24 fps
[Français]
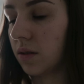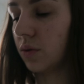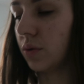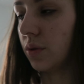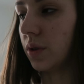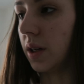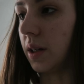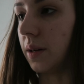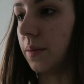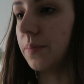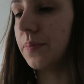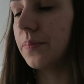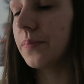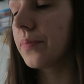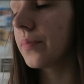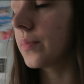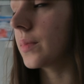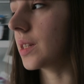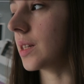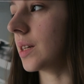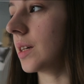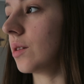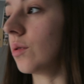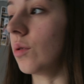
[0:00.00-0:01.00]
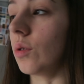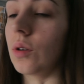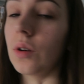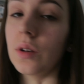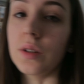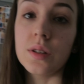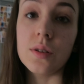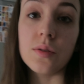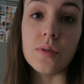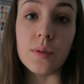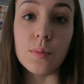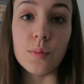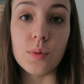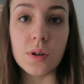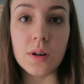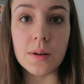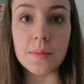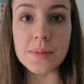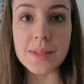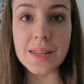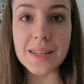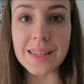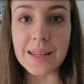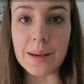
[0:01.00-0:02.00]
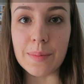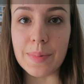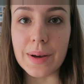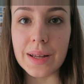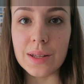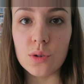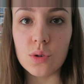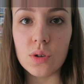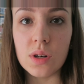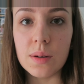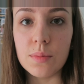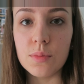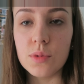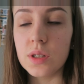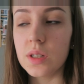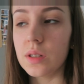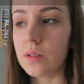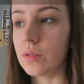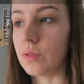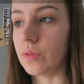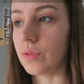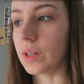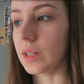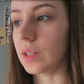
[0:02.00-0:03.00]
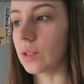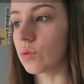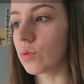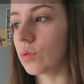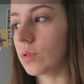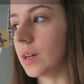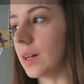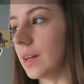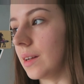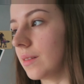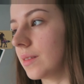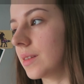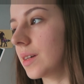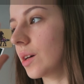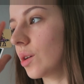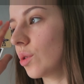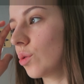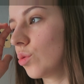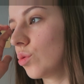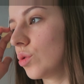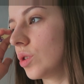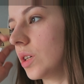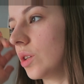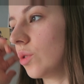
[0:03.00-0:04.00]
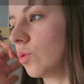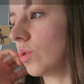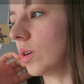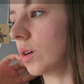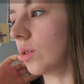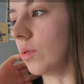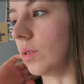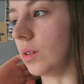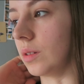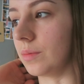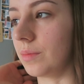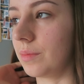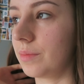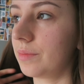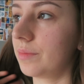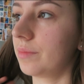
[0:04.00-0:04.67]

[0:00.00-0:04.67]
voilà c'est vrai que quand il fait beau comme ça, t'as pas trop la moitié de faire des trucs à l'intérieur de chez toi quoi.